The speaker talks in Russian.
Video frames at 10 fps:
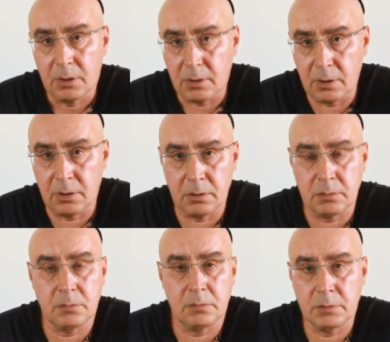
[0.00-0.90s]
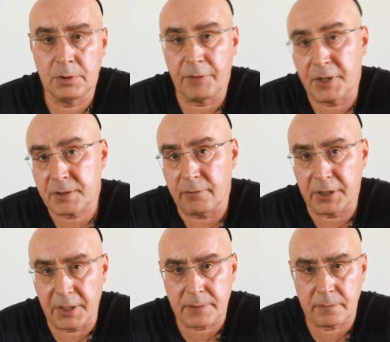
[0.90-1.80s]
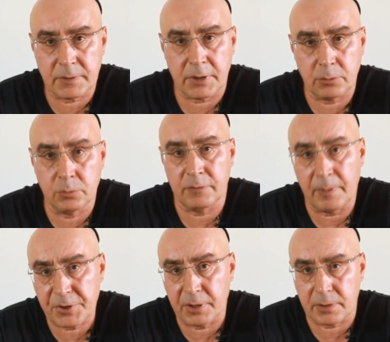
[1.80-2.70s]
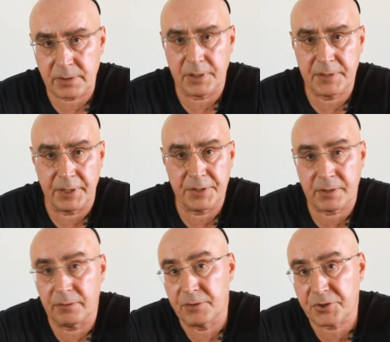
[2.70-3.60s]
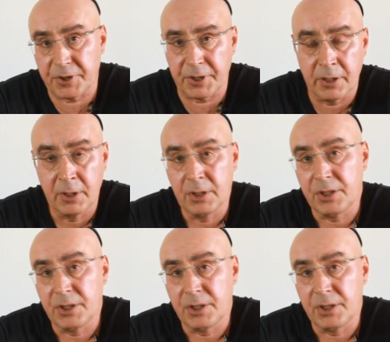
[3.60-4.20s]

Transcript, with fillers: э, еврейского агентства, сохнуто вообще, так сказать, сионистского движения,